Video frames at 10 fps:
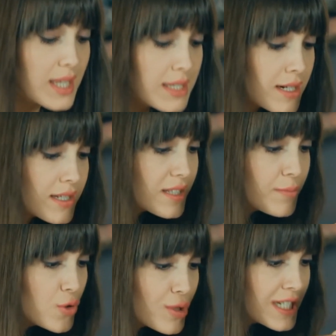Sen
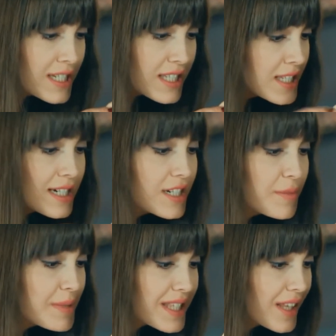artık büyüklerin işine
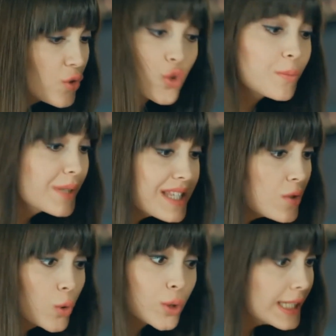karışmasan diyorum.
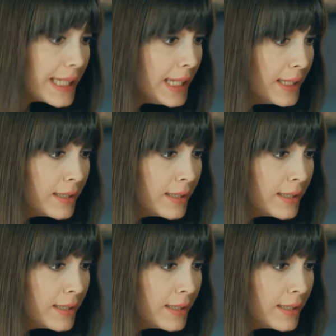Nasıl olur ha?